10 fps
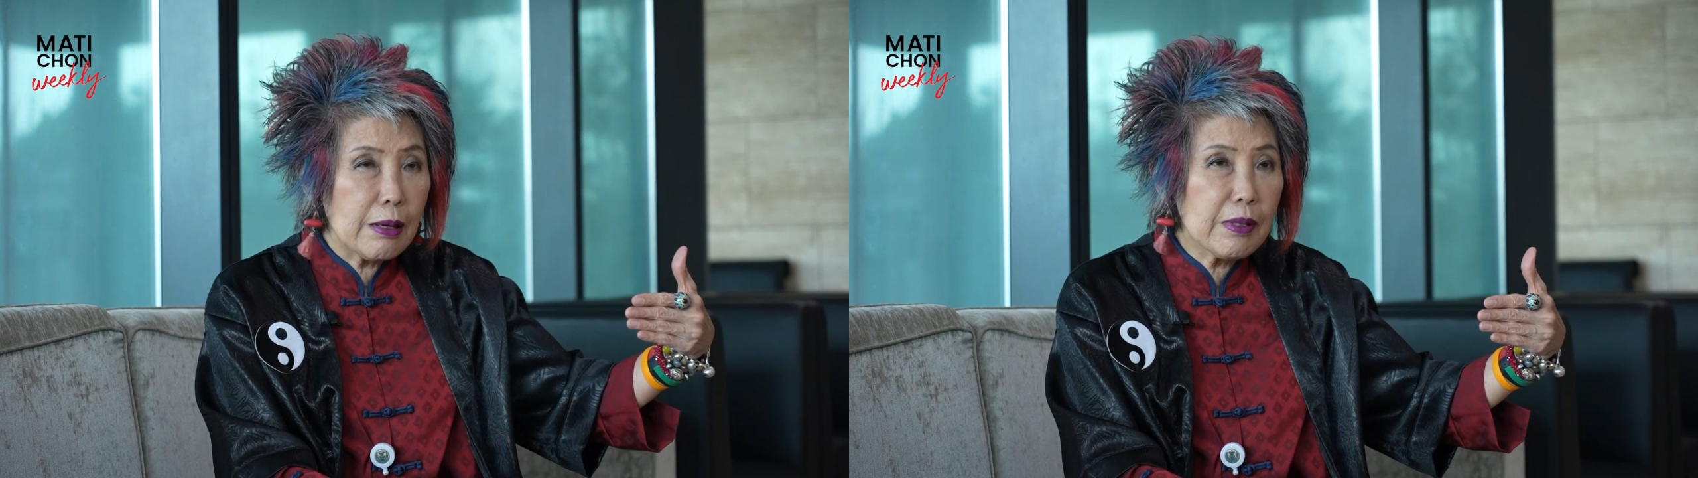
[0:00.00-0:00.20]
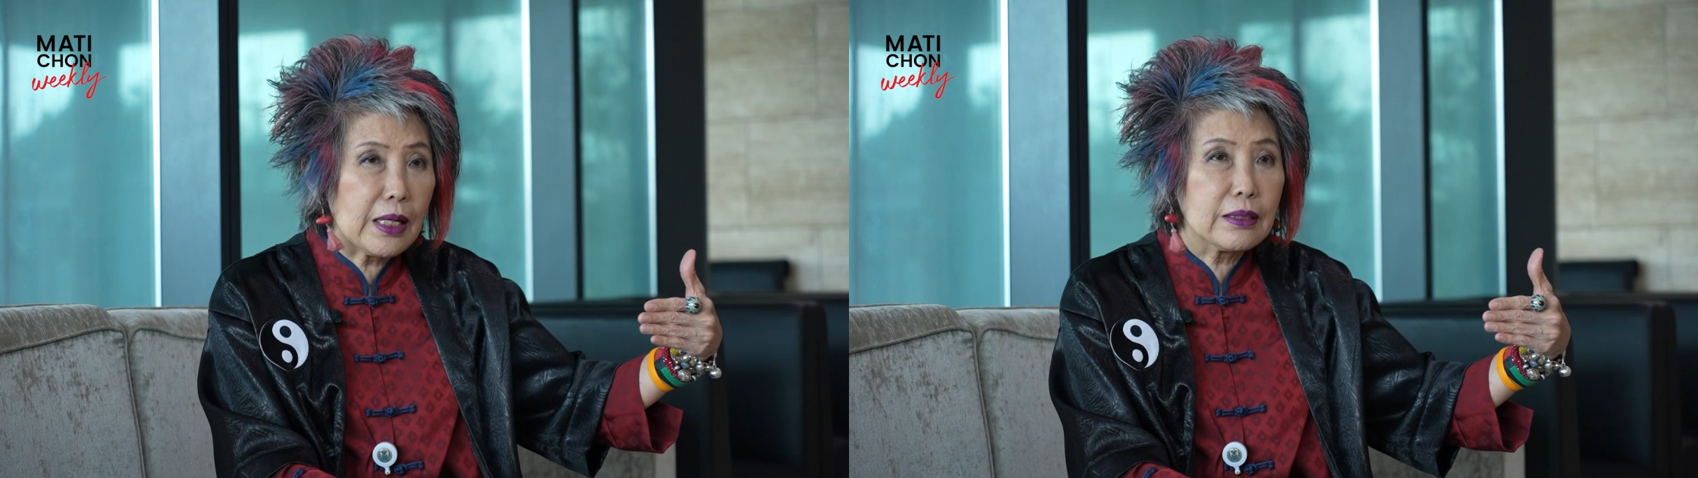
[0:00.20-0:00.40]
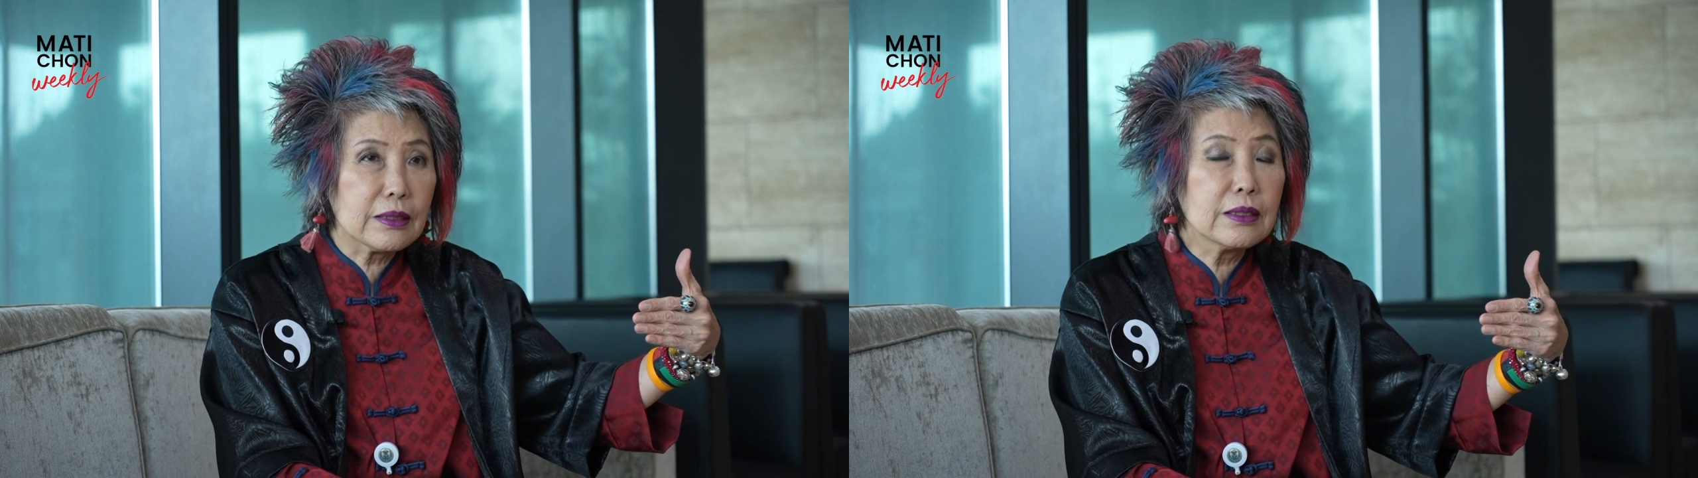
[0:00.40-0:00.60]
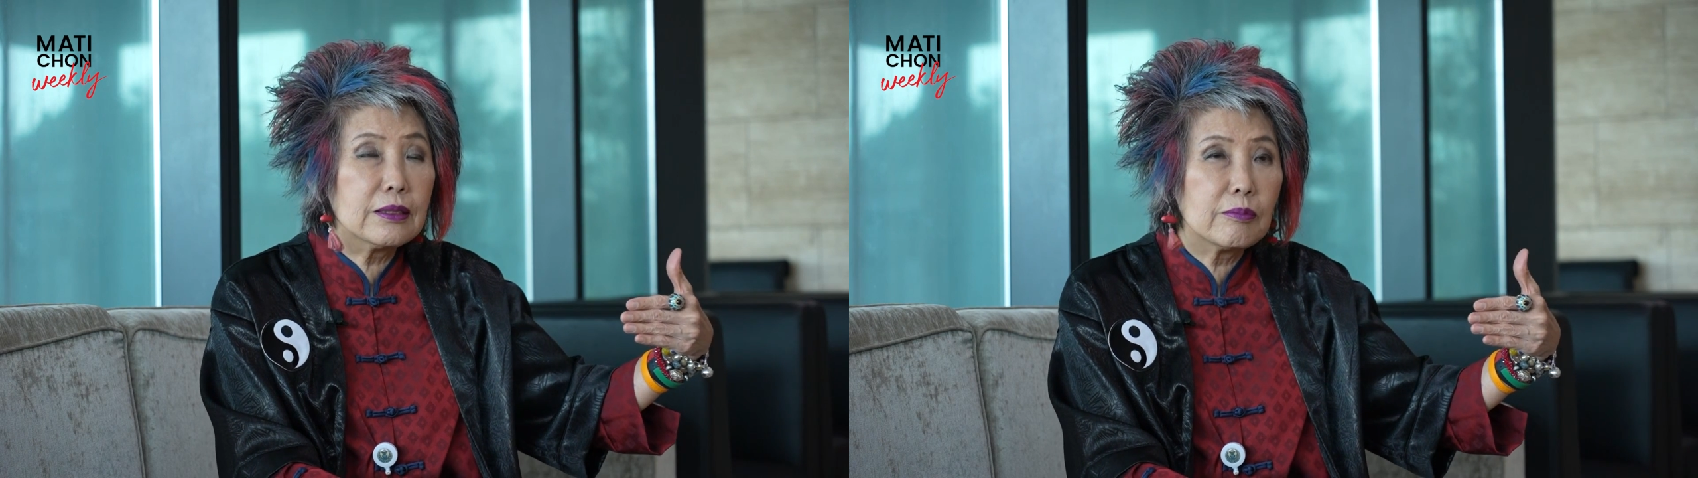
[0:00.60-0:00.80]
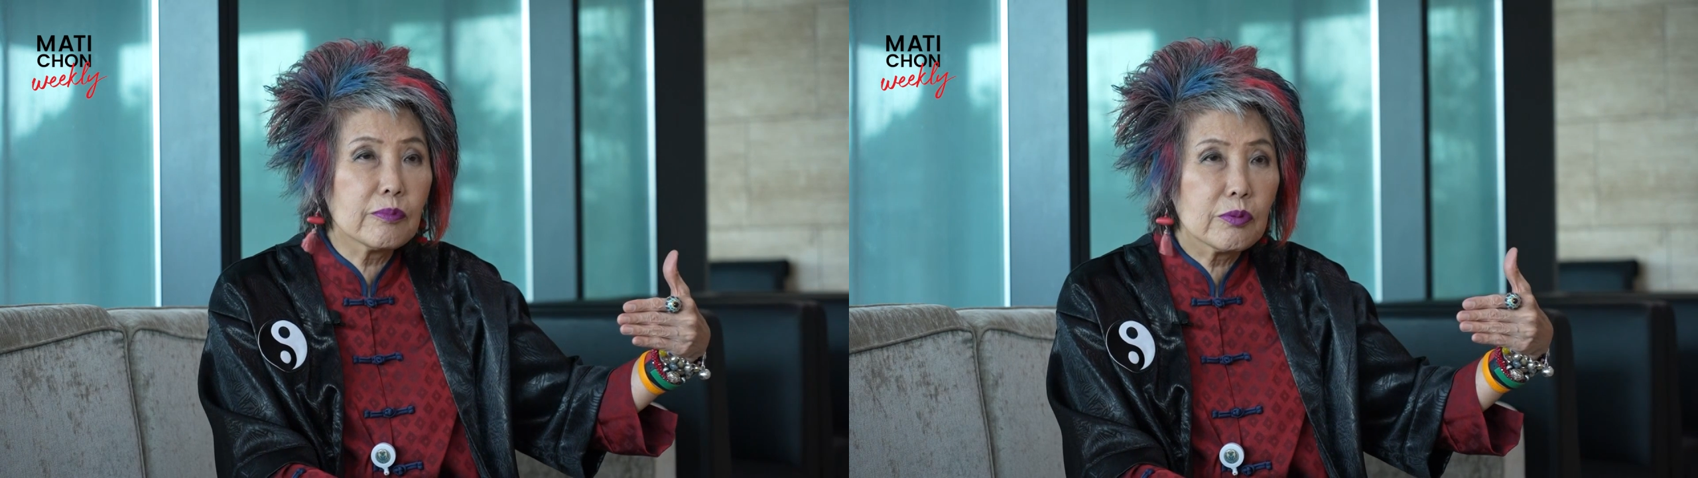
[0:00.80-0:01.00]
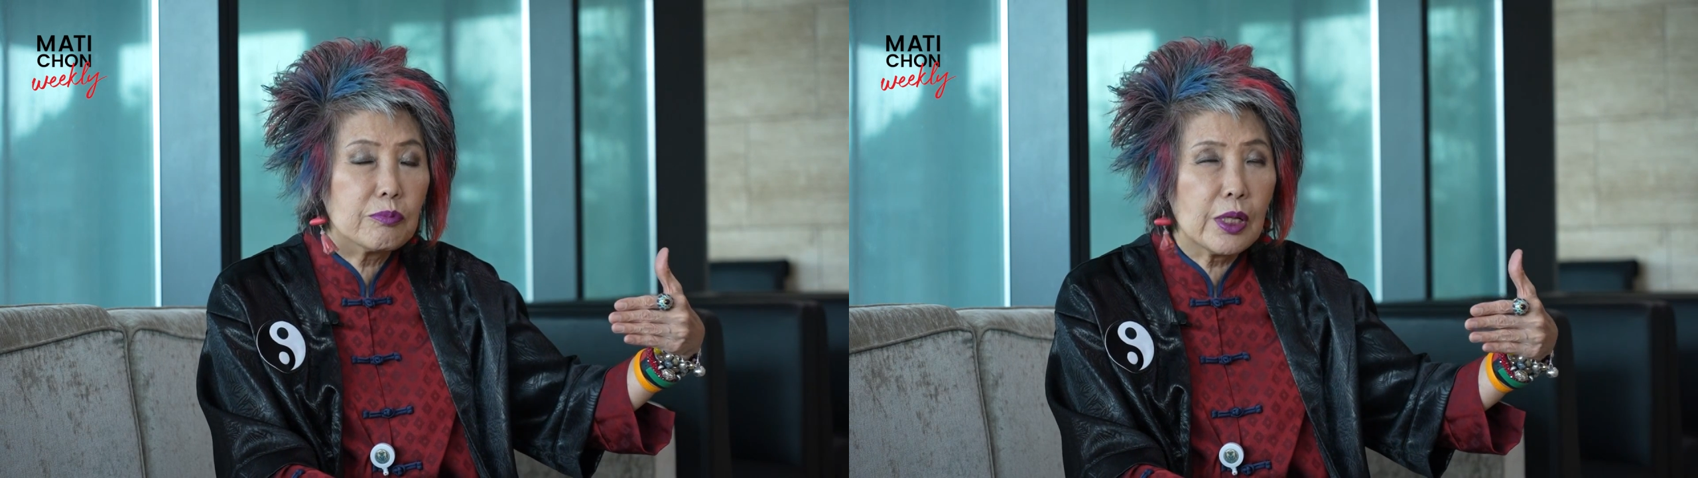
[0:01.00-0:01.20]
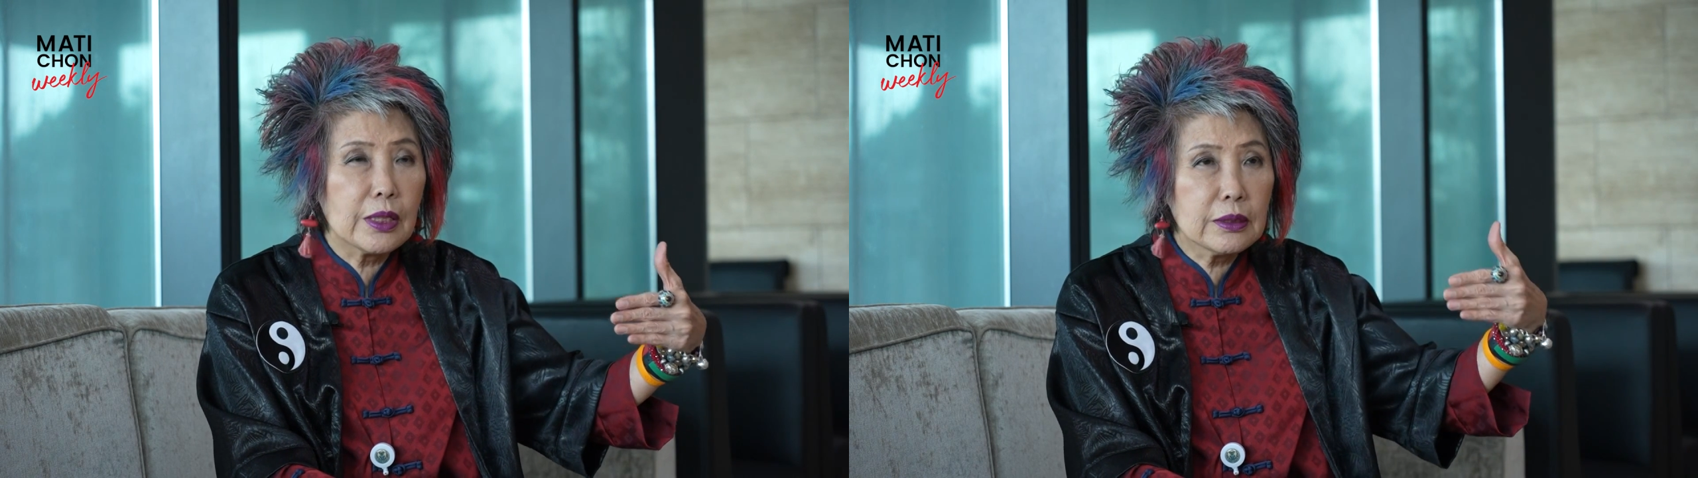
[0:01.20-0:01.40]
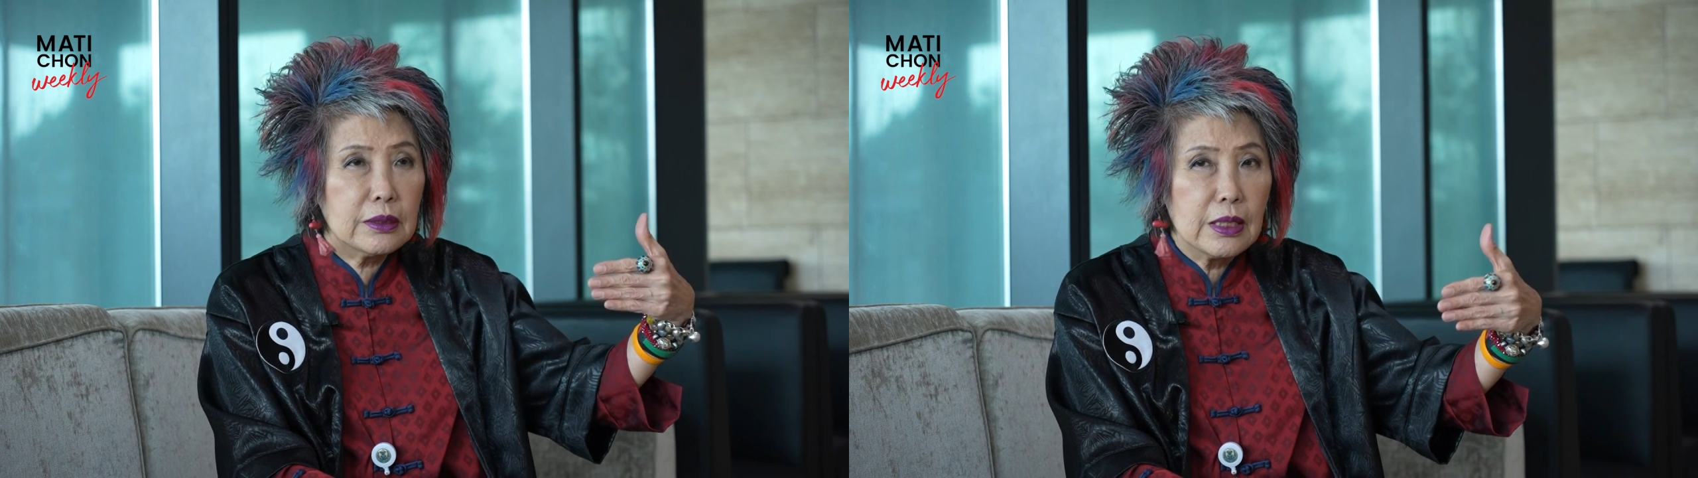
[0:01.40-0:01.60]
ตามหลักเดิมเพราะฉะ
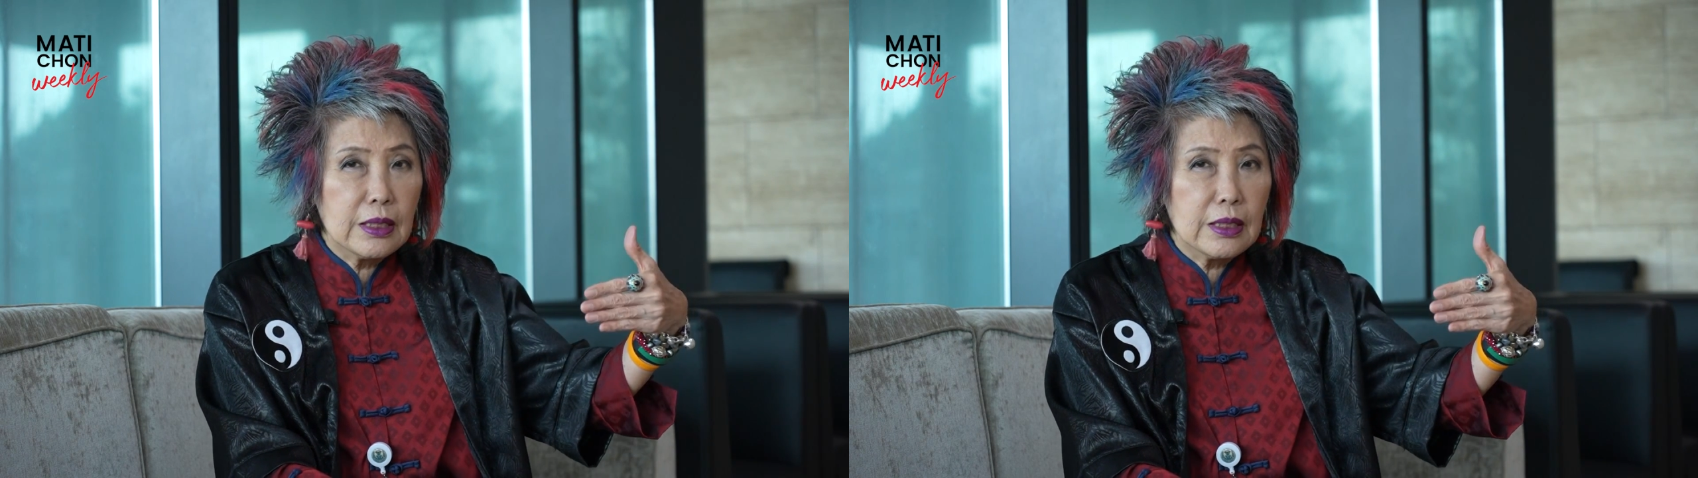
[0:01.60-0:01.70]
นั้น